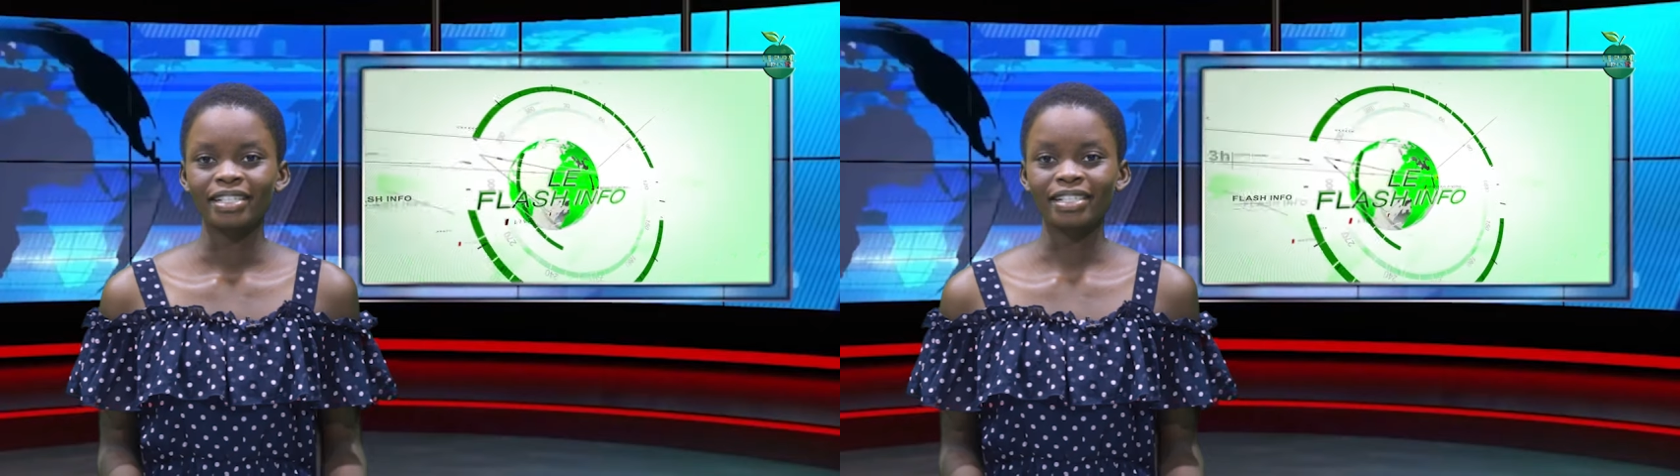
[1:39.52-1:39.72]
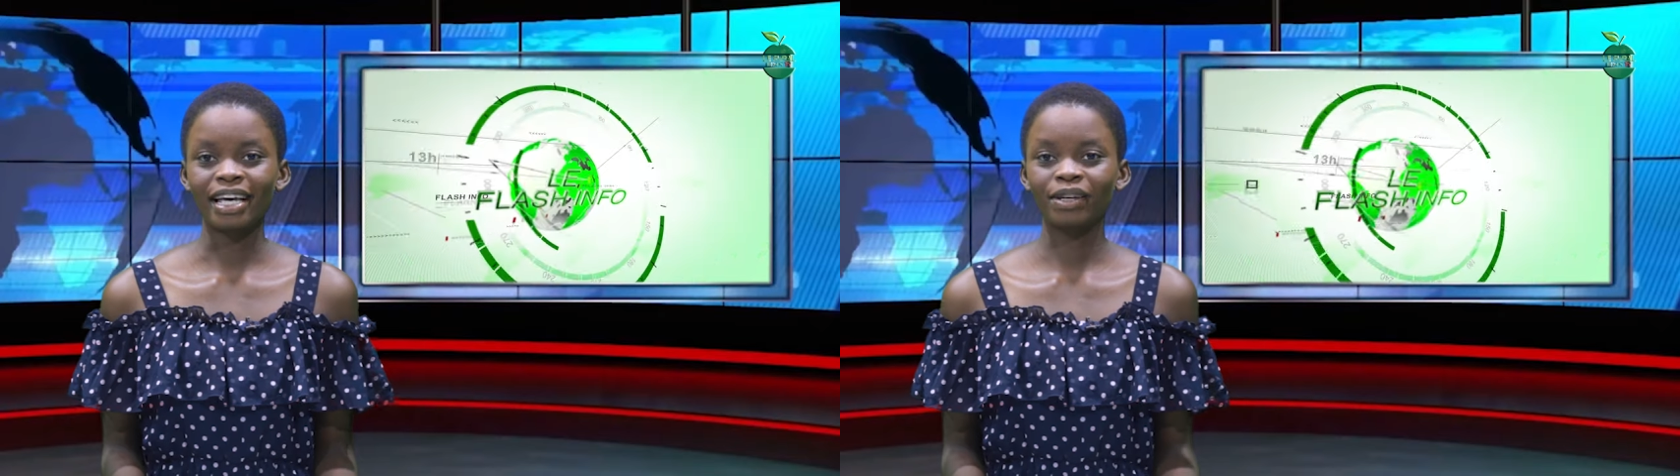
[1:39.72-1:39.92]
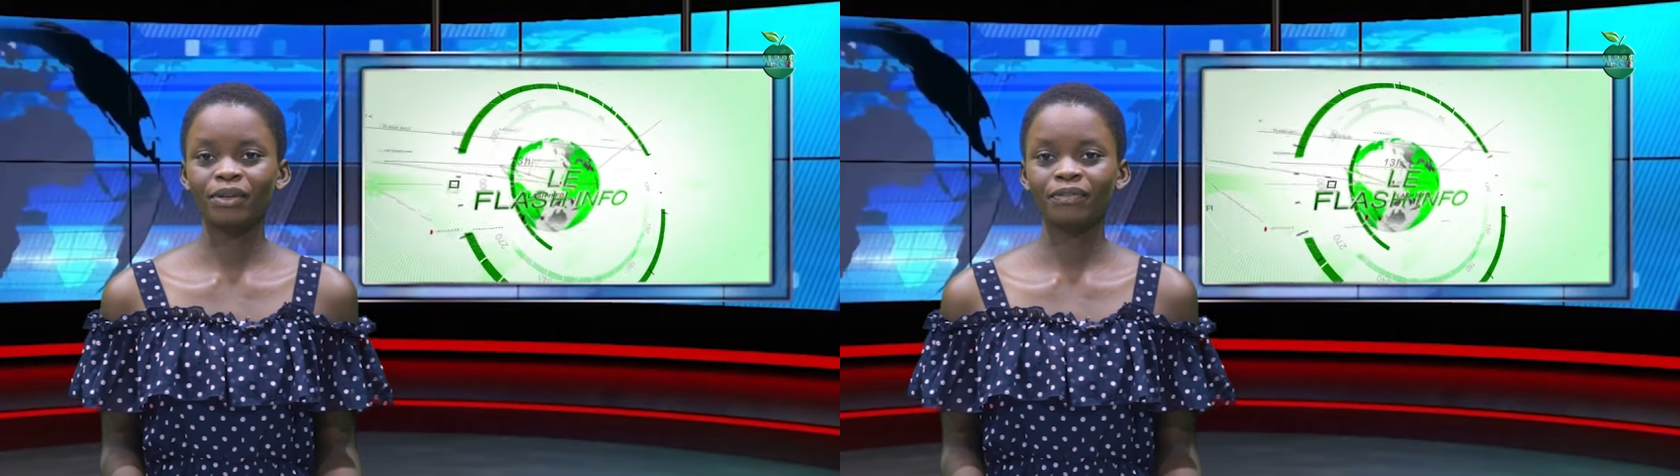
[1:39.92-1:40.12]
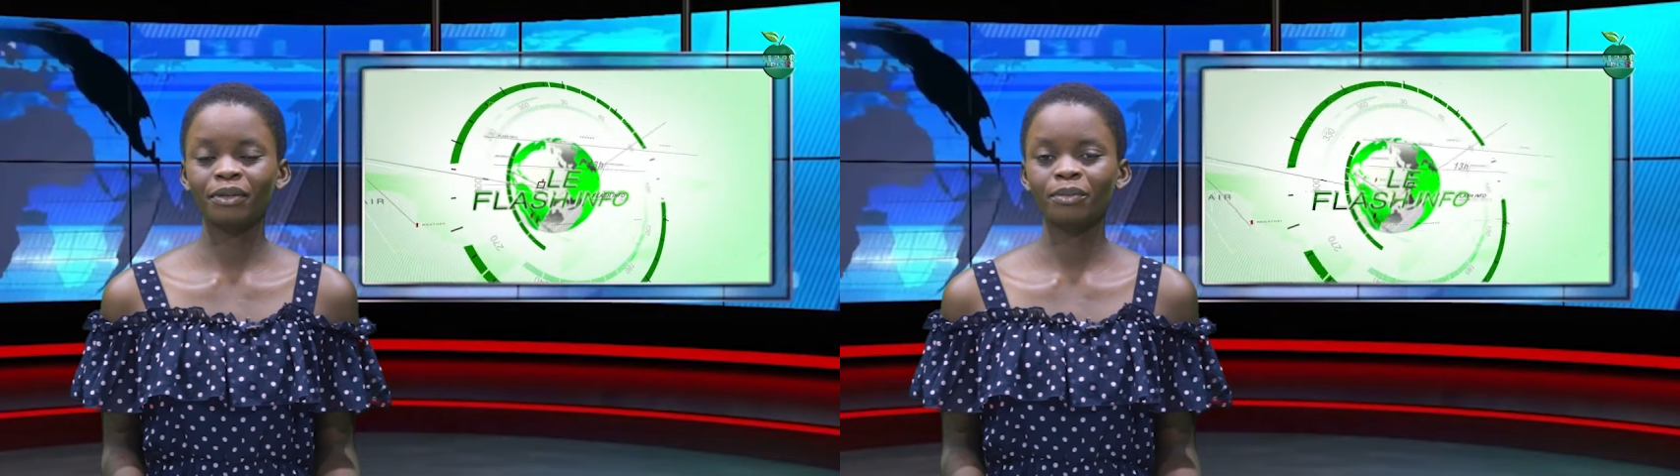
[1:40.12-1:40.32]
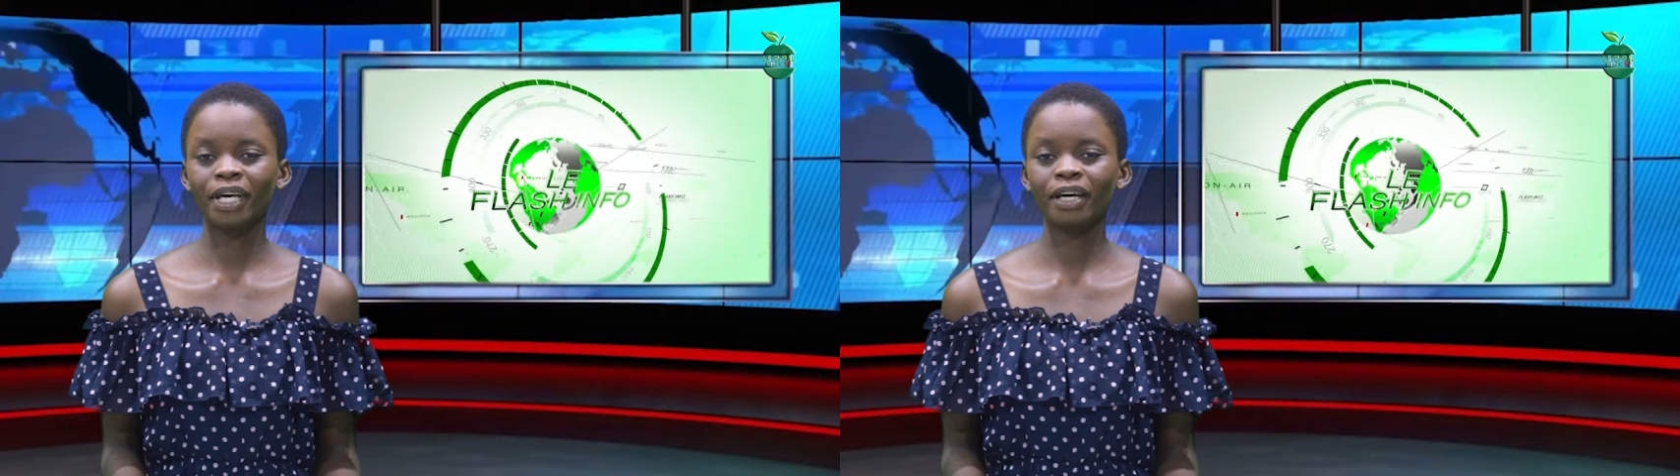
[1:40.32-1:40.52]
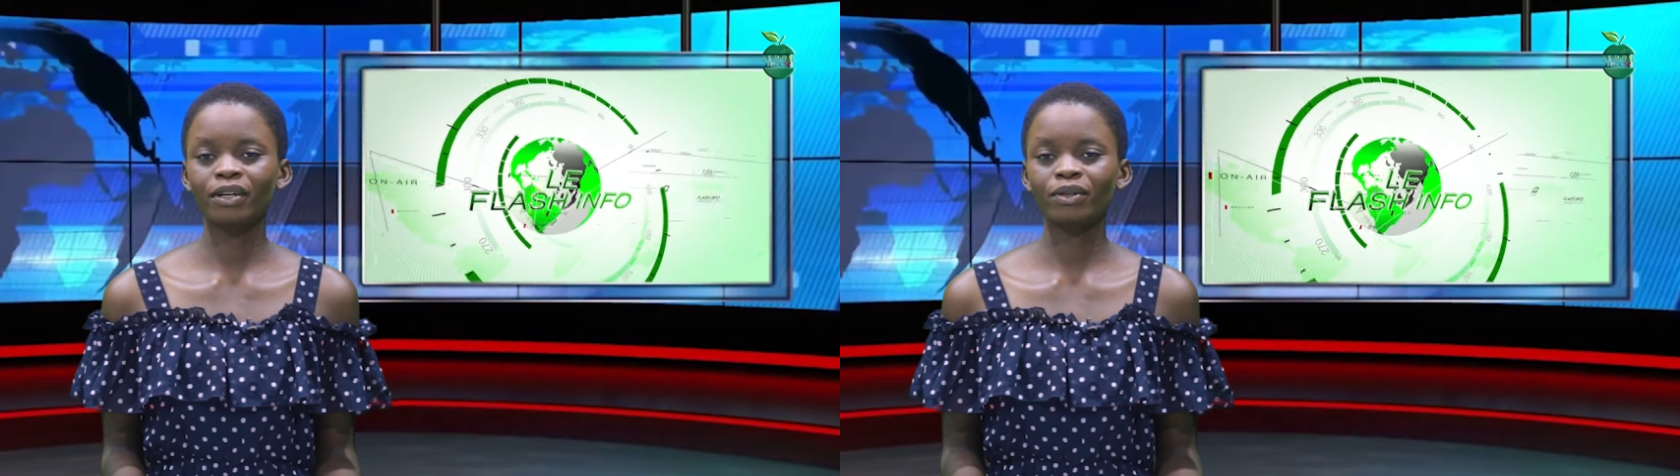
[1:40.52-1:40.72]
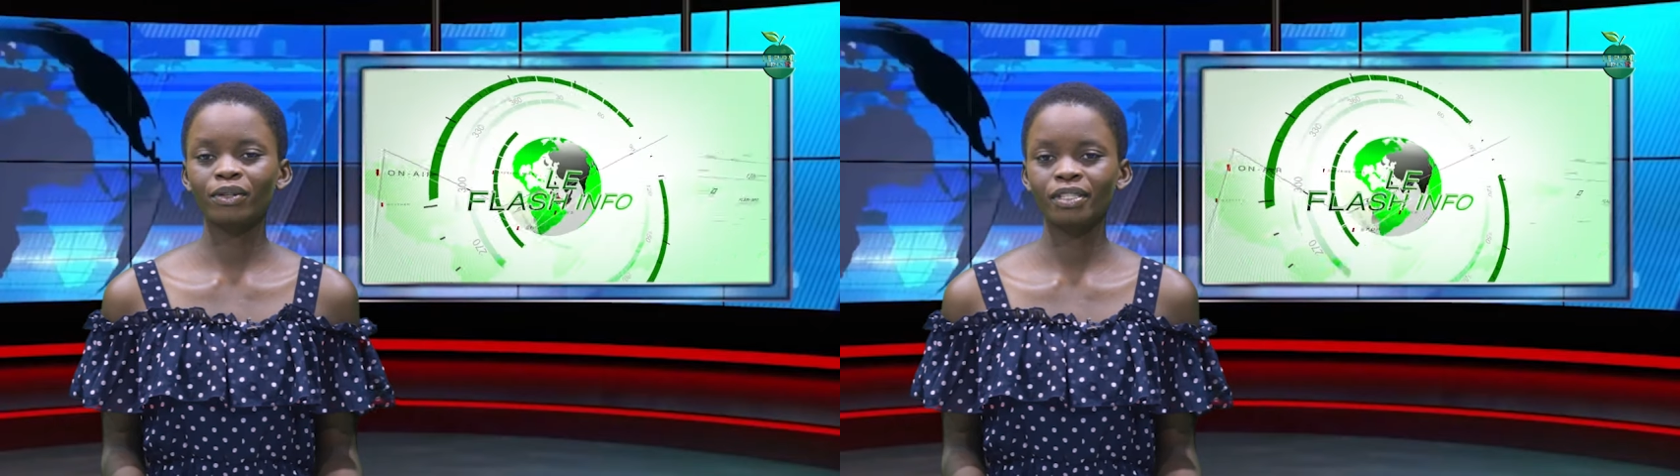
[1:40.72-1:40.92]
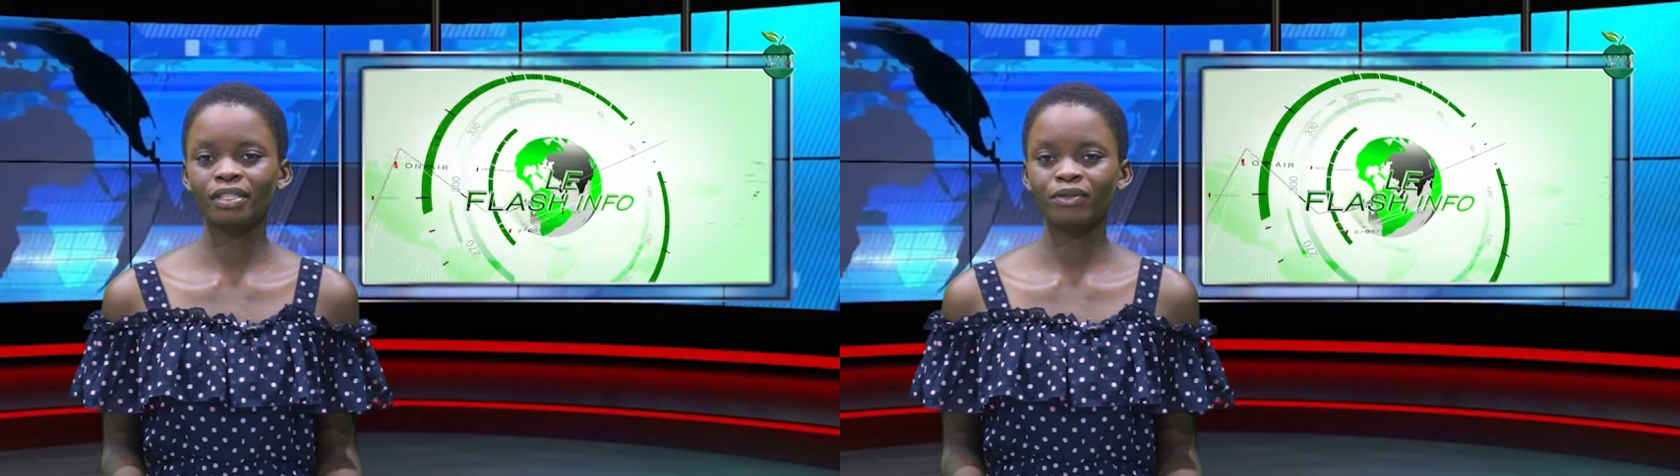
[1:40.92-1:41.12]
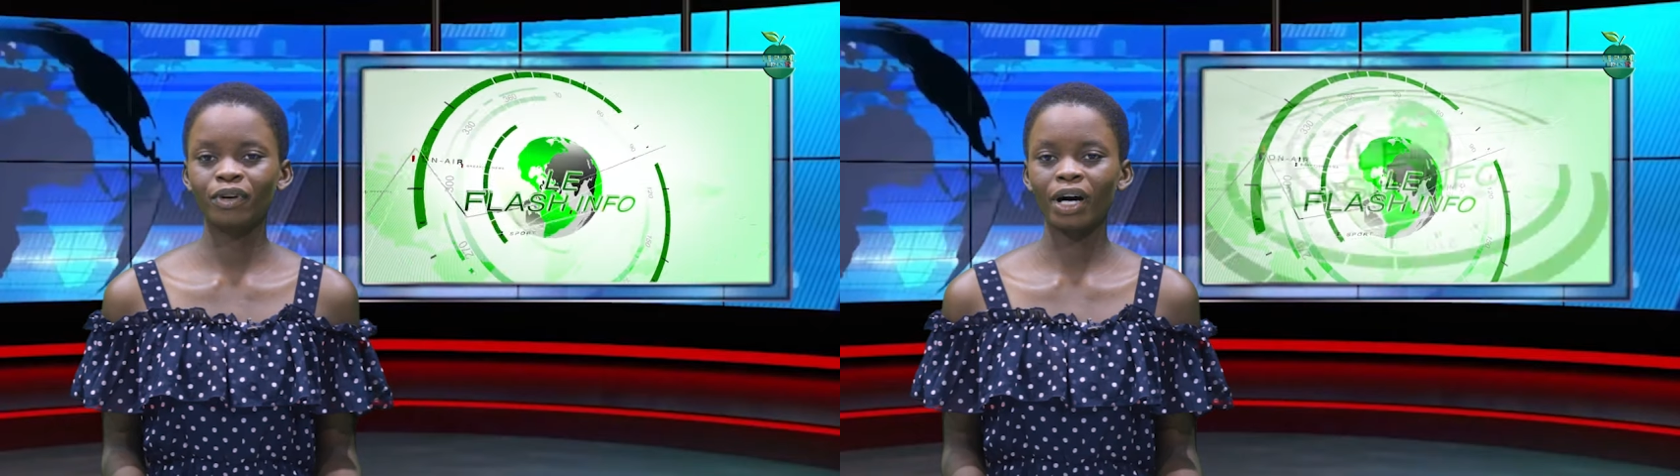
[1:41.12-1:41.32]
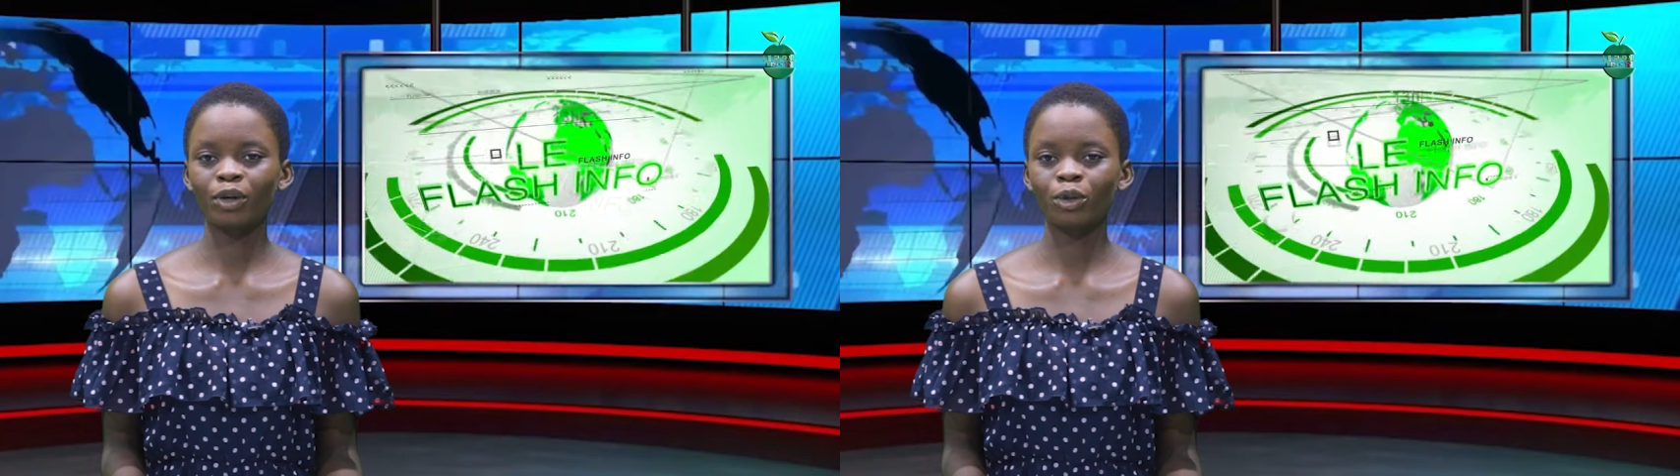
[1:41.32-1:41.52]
C'est confirmé en Côte d'Ivoire,